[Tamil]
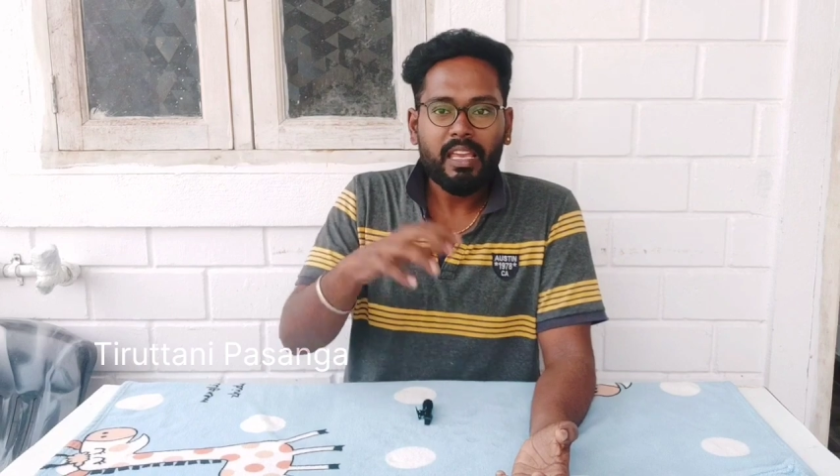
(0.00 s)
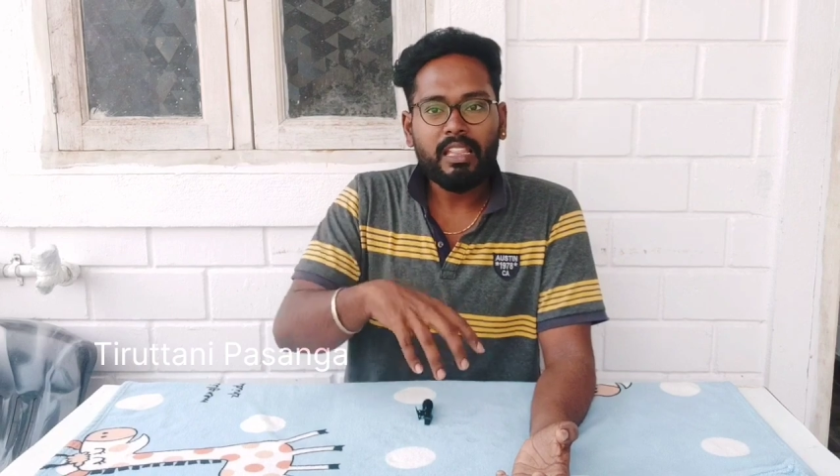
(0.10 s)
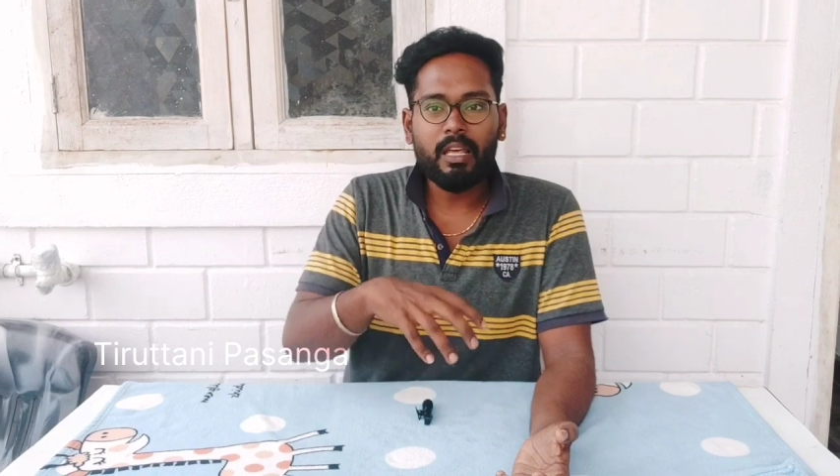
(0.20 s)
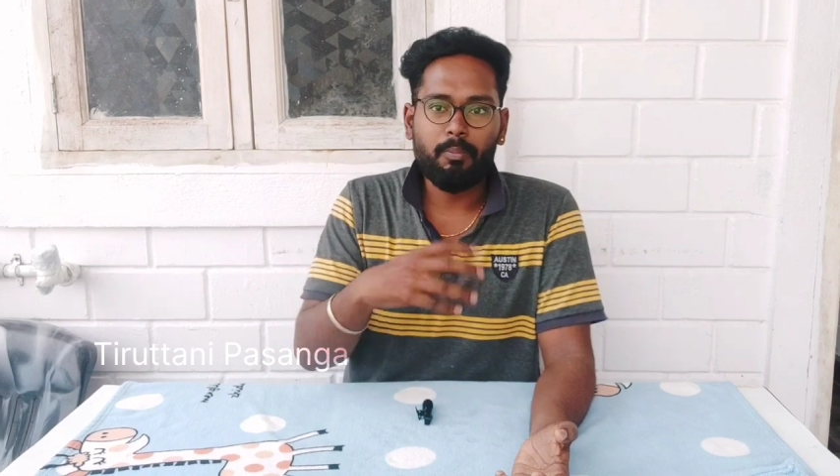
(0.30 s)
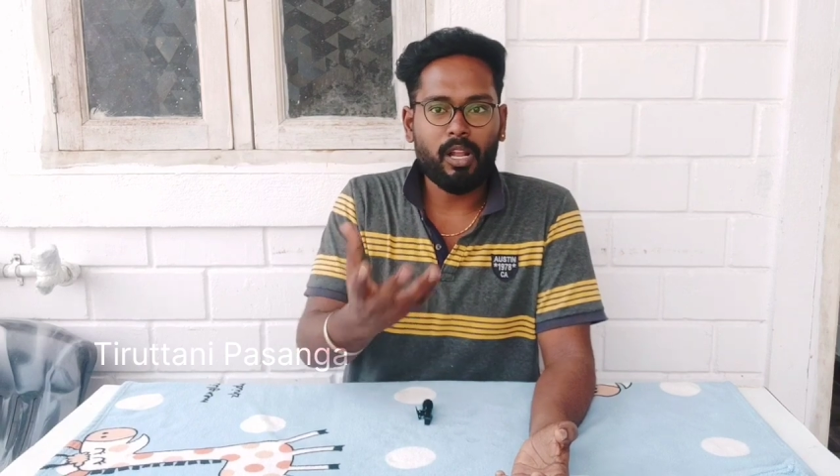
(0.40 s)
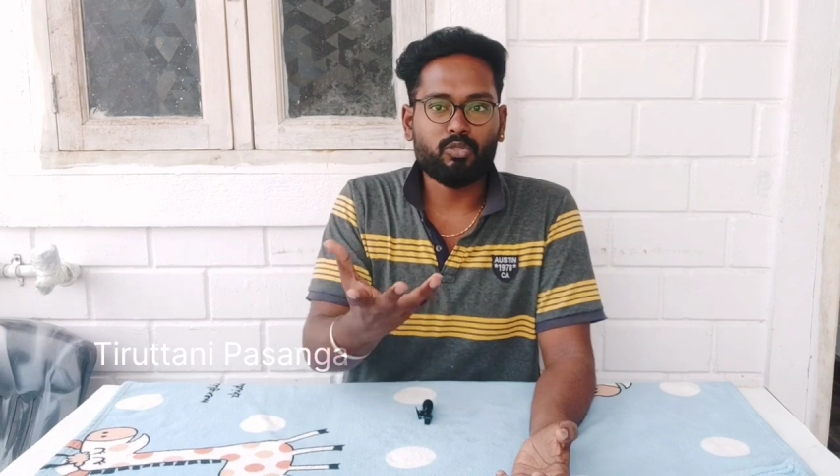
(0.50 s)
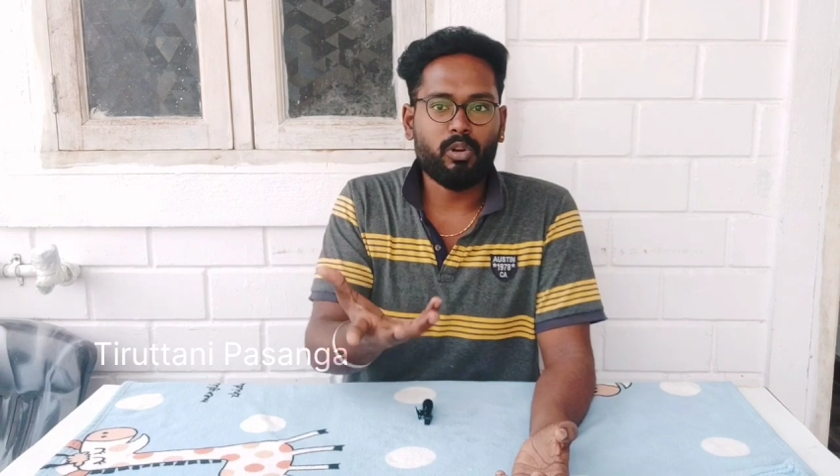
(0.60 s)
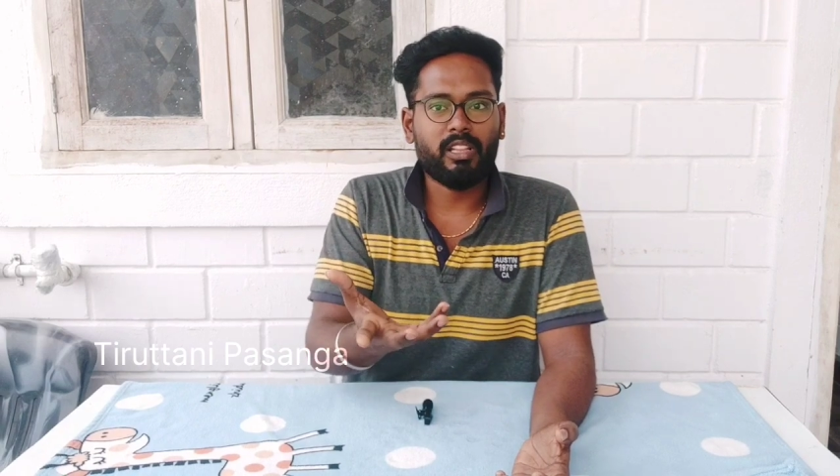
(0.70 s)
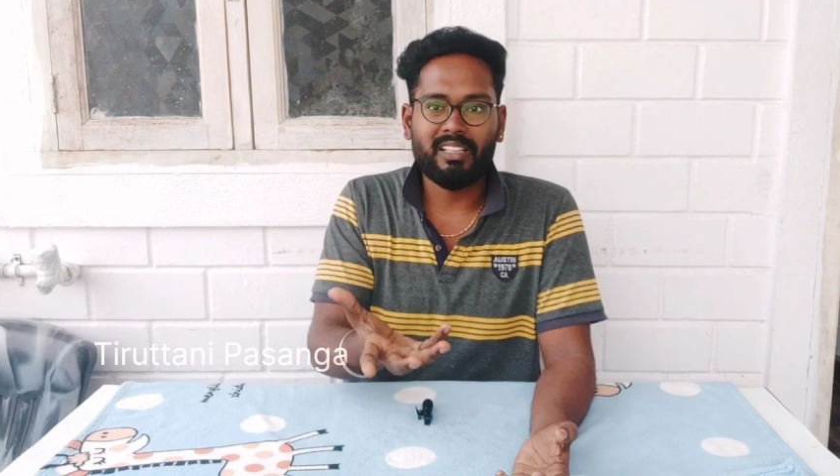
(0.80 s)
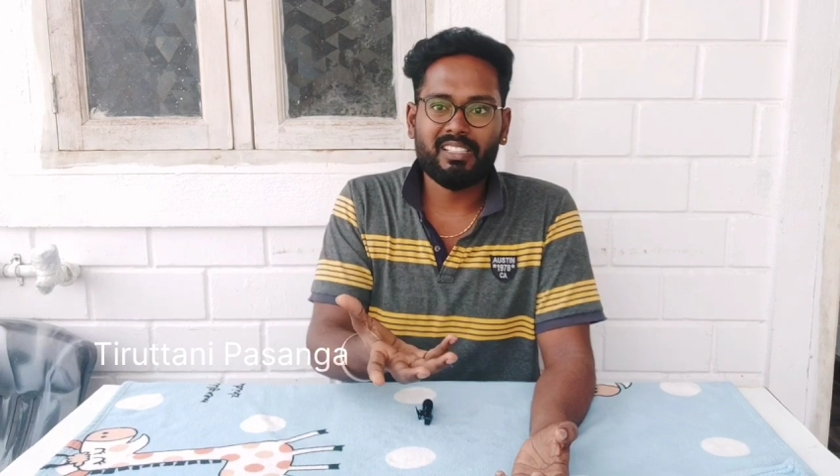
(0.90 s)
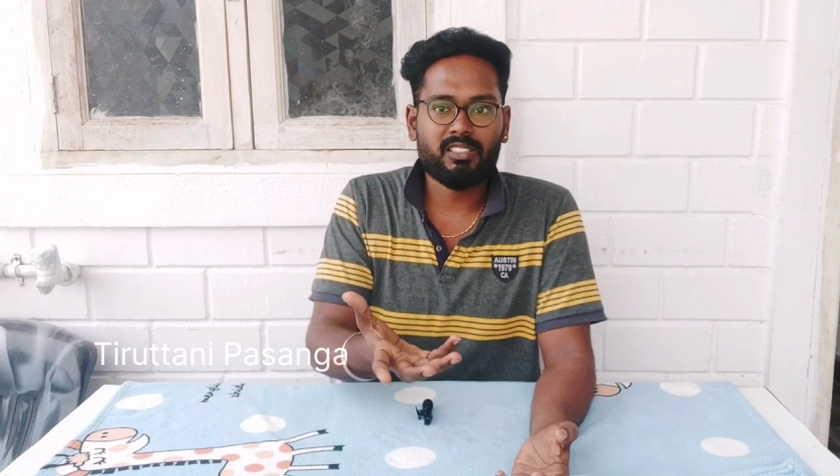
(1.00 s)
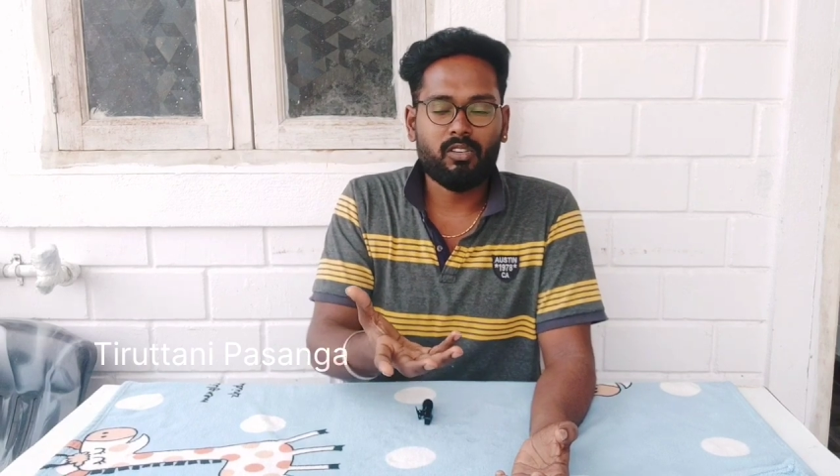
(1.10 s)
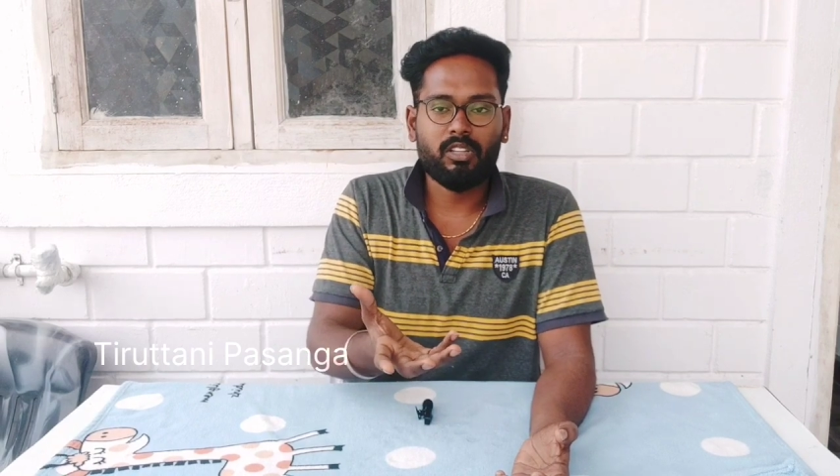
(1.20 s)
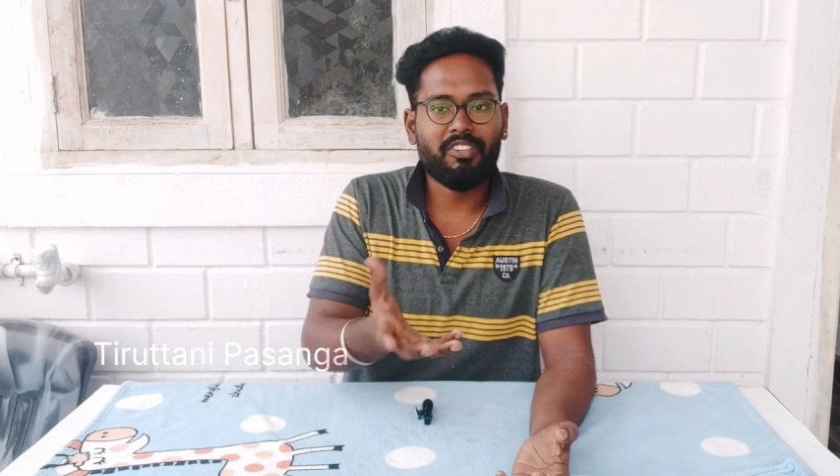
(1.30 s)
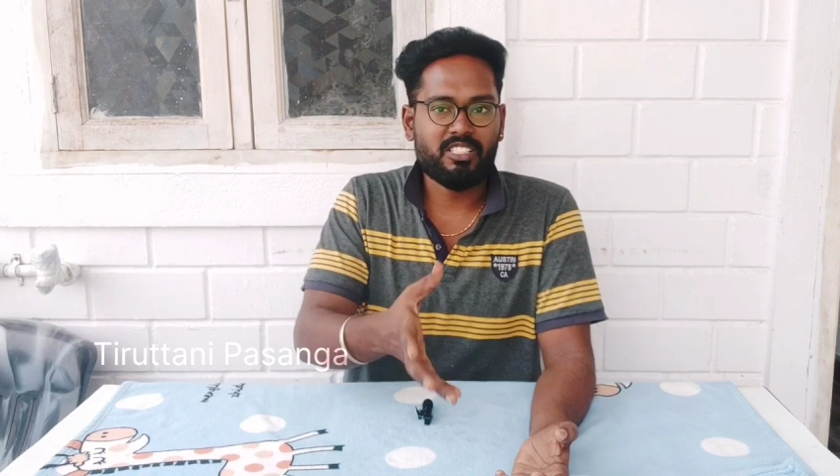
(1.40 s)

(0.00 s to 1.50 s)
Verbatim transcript: இந்த இப்போ நான் சொன்ன இந்த ரிசல்ட்ஸை வந்து